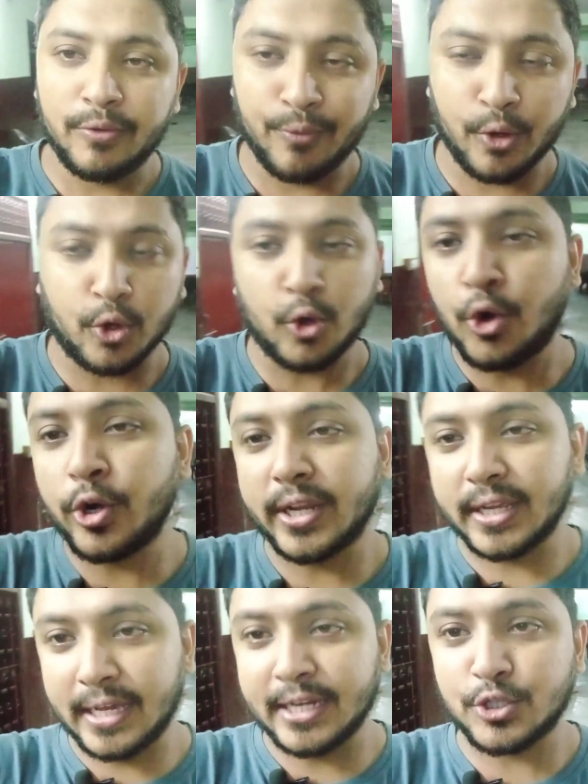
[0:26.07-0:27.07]
वो
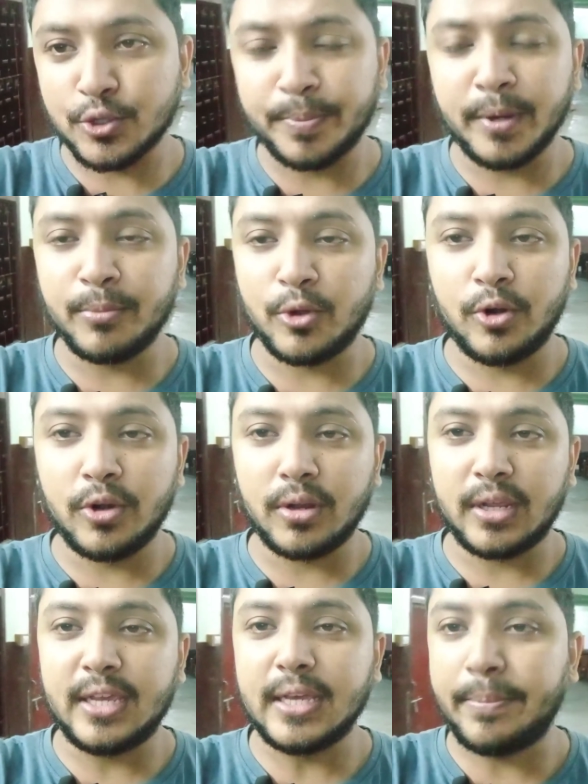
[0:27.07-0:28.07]
कोर्ट यानी सुप्रीम
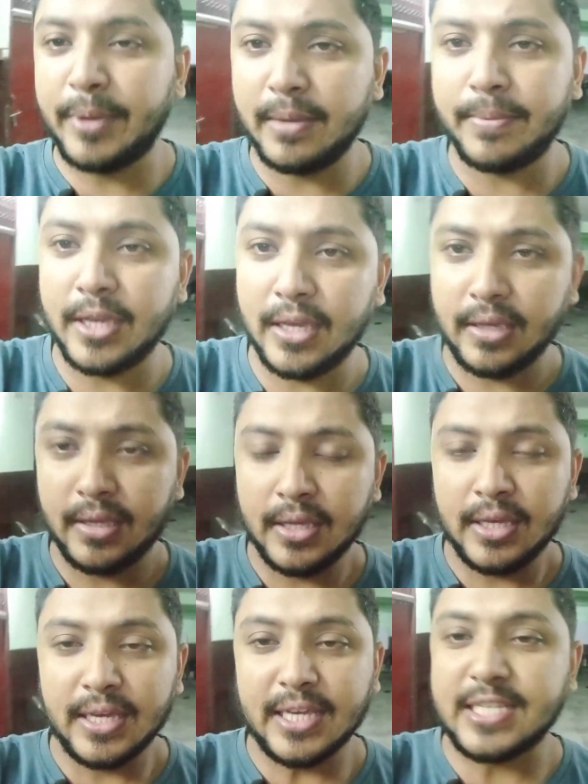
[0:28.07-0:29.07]
कोर्ट अभी भी
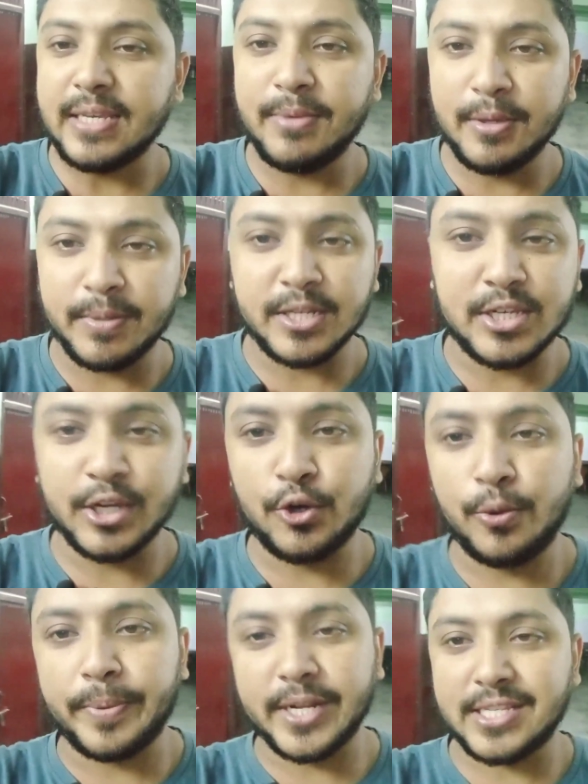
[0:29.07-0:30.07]
किसी भी बच्चे
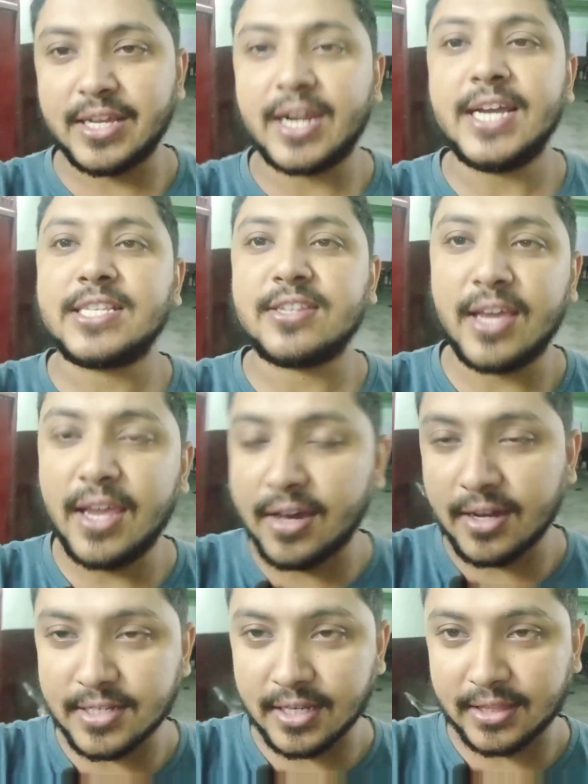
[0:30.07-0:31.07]
को प्रेशराइज नहीं
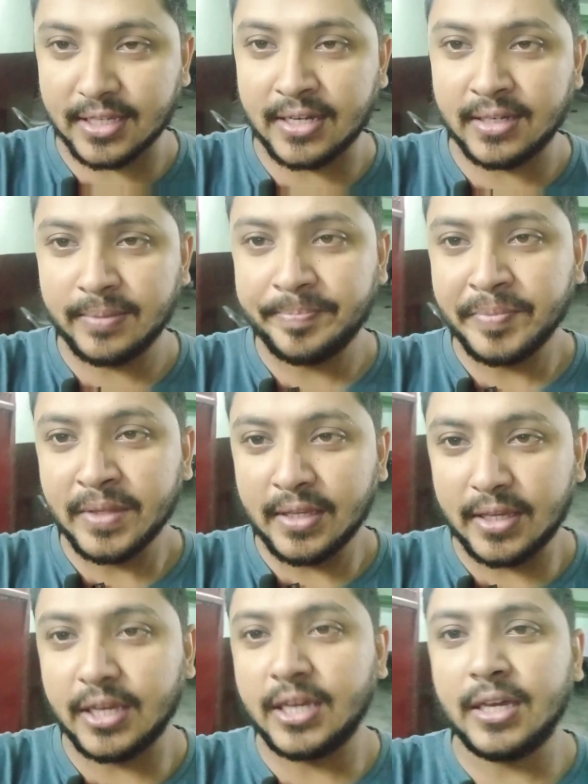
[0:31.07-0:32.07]
कर सकता
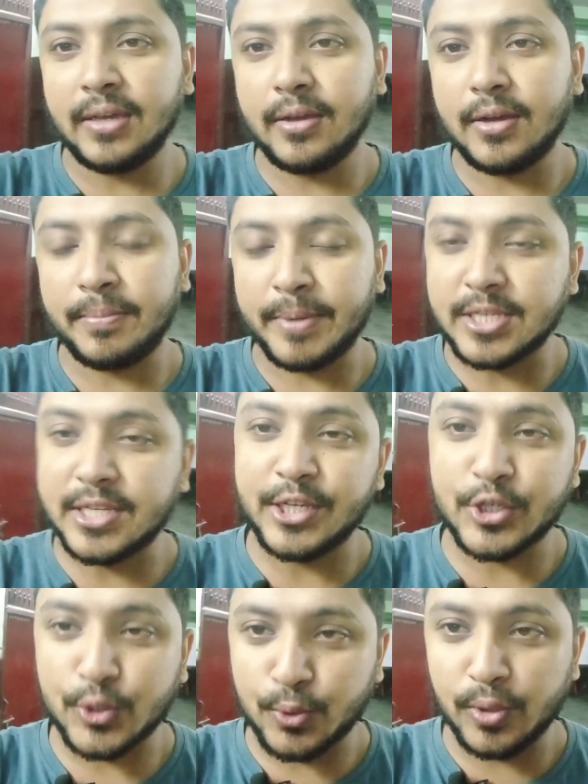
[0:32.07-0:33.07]
कि
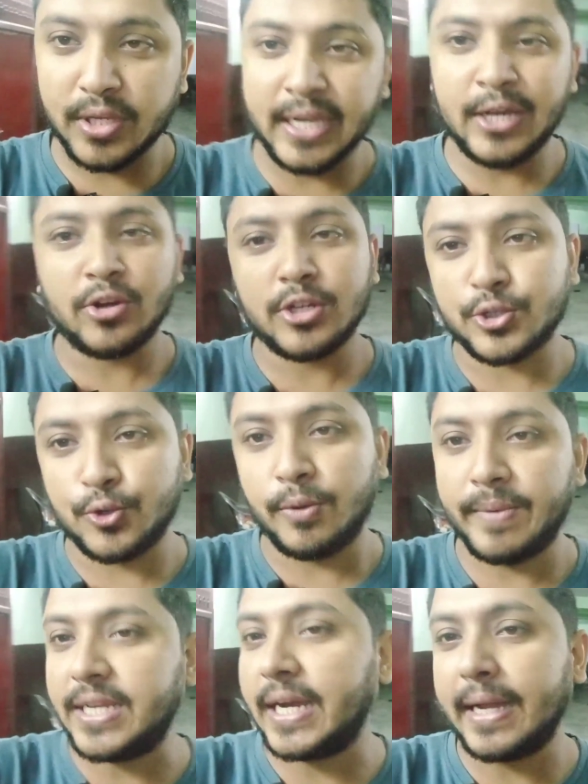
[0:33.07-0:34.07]
बच्चे स्कूल जाएं और
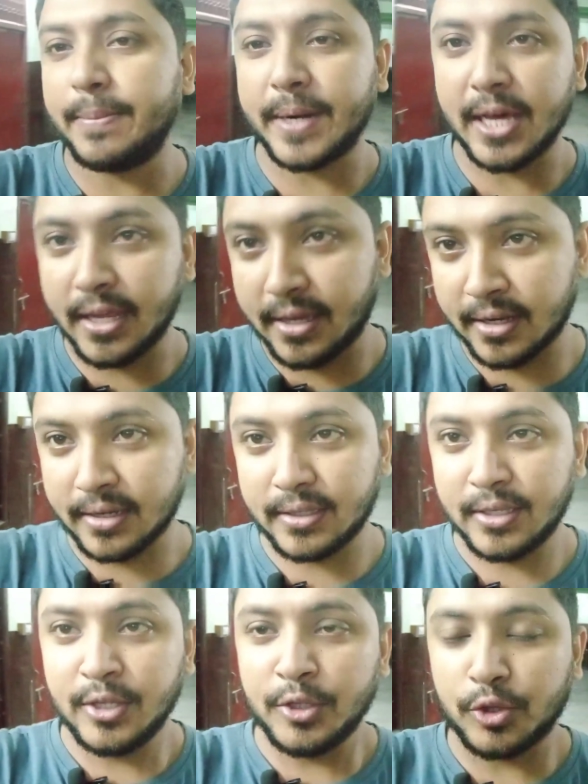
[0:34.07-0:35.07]
स्कूल में जाके पढ़ाई करें
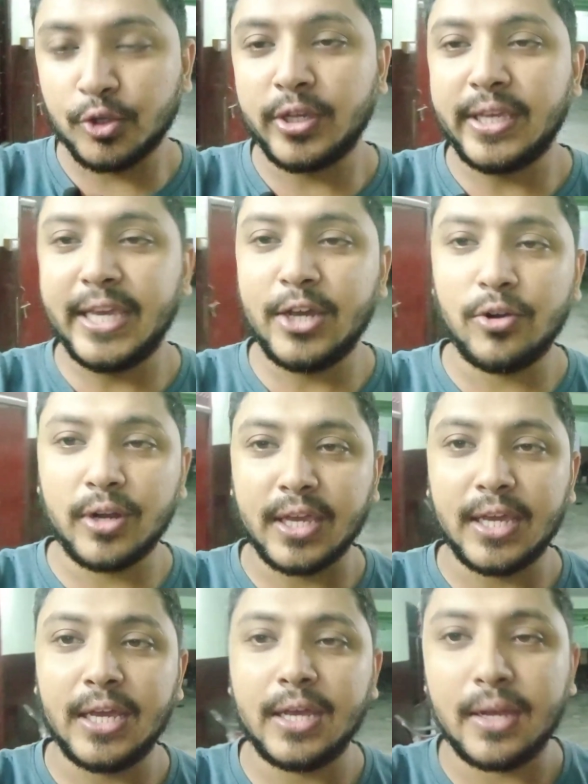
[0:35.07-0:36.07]
तो ये
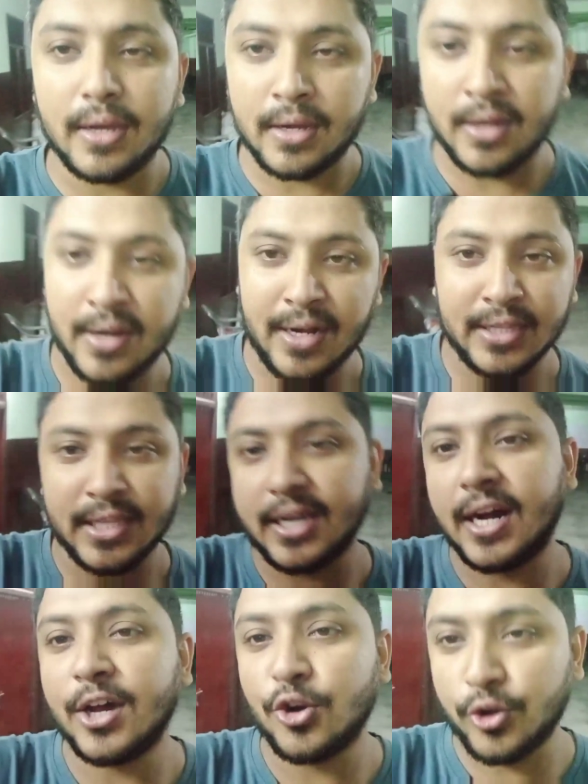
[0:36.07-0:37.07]
उनके
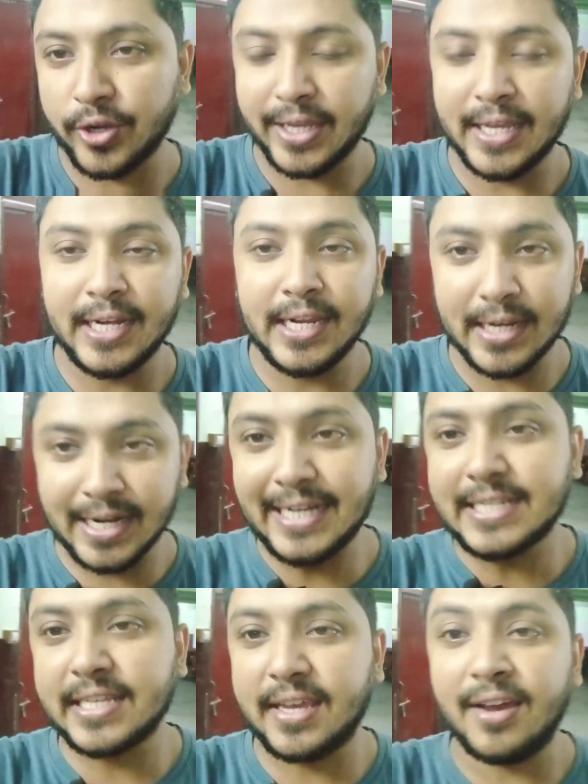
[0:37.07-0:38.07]
अधिकारों के यानी
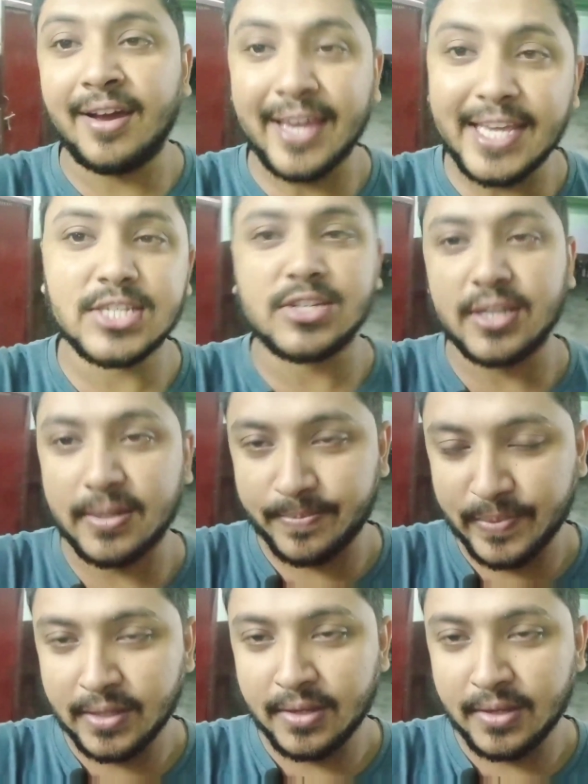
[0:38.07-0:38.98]
राइट्स के अगेंस्ट है